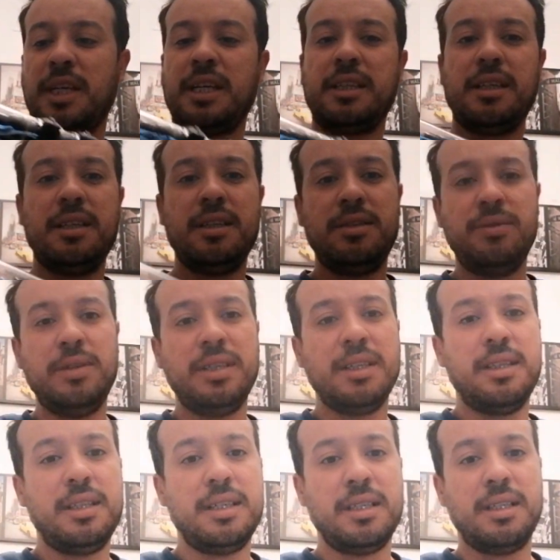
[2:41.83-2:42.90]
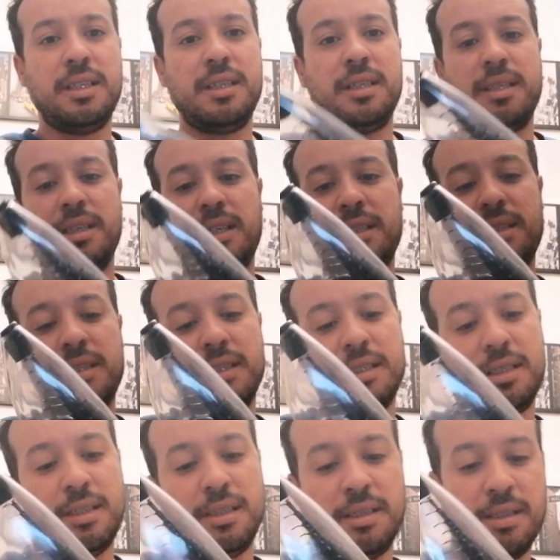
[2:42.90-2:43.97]
حتى الكبية دي اللي
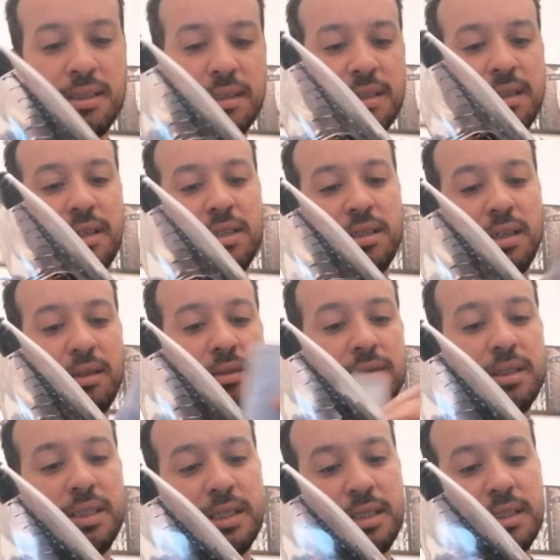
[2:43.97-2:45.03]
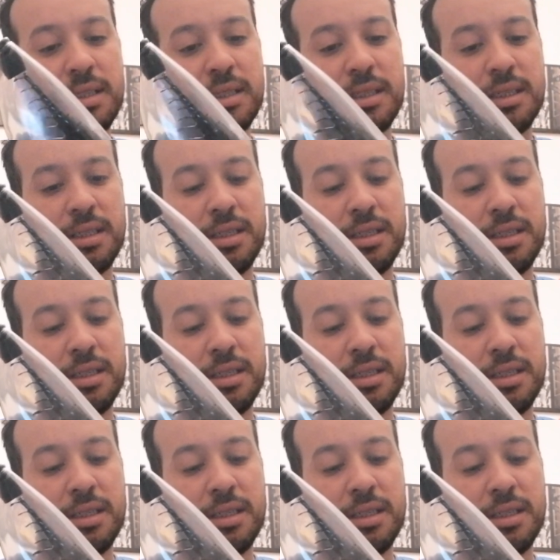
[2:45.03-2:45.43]
يغطي حاجة حلوة ياسر